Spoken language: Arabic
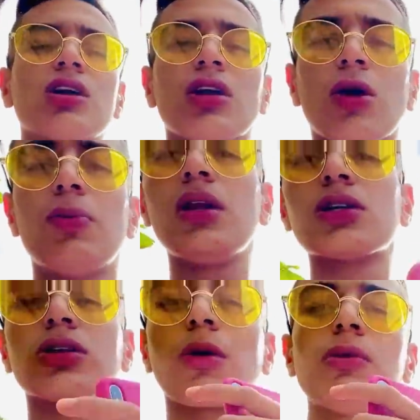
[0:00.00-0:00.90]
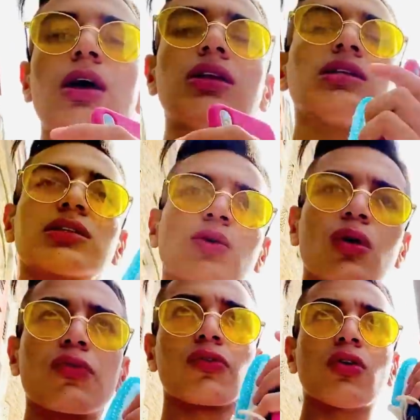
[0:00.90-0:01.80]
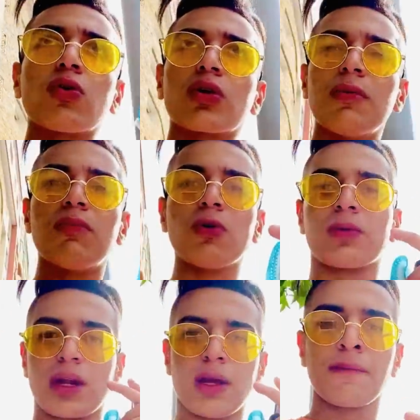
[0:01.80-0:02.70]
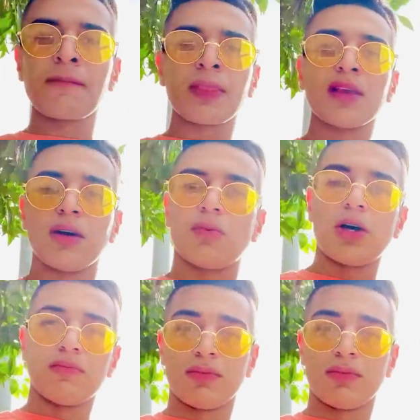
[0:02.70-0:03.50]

على قبلاش على قبل انني نصور الفلوج ونكملو بكري المهم